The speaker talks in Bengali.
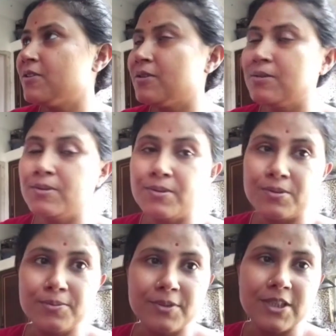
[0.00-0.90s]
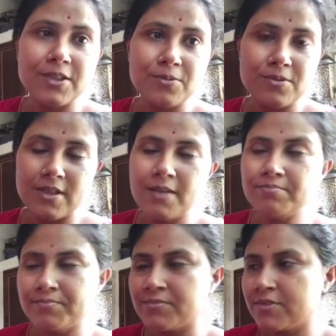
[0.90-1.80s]
তো ঘুম থেকে উঠলাম
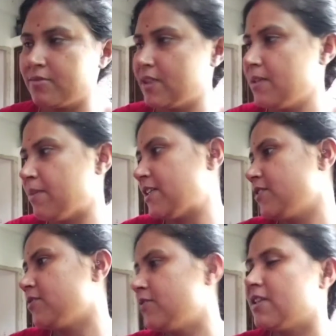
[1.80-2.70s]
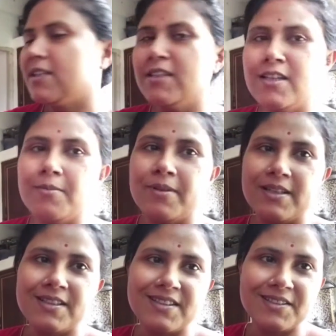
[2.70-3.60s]
উঠে বাসি ভোর ছাদ দিলাম
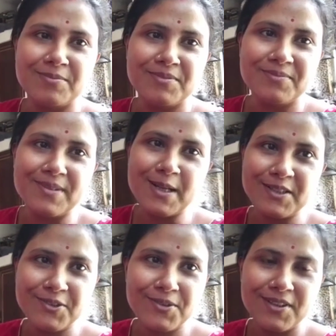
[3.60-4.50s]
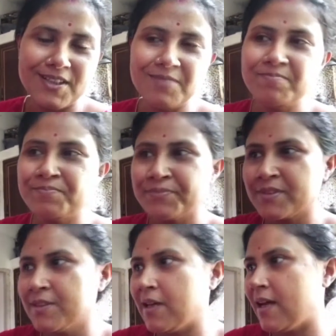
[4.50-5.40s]
আর ব্রাশ করলাম
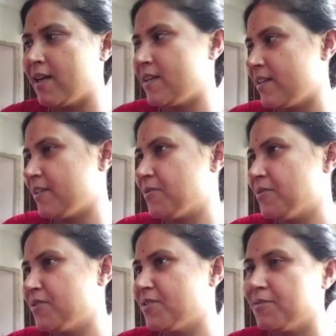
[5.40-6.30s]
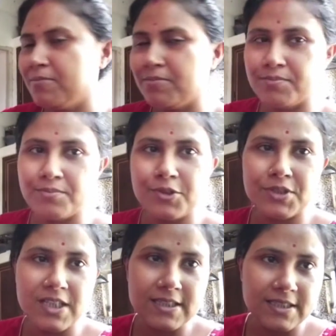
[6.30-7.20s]
আর এখন
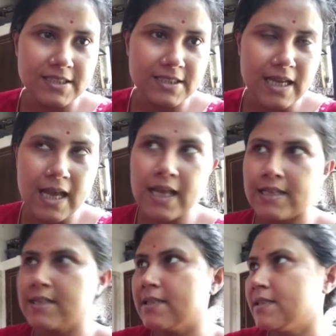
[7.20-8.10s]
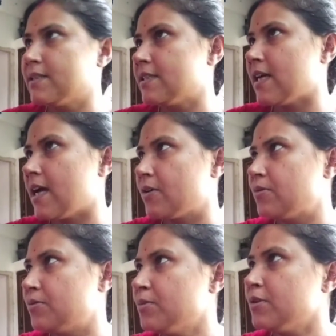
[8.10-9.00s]
বসিয়েছি চা চা
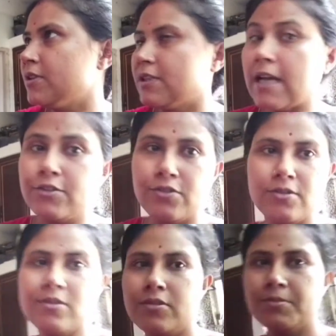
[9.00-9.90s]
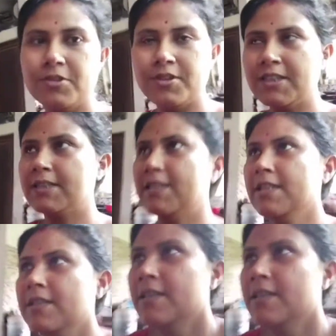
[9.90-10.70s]
করবো চার জল গরমও হয়ে গেছে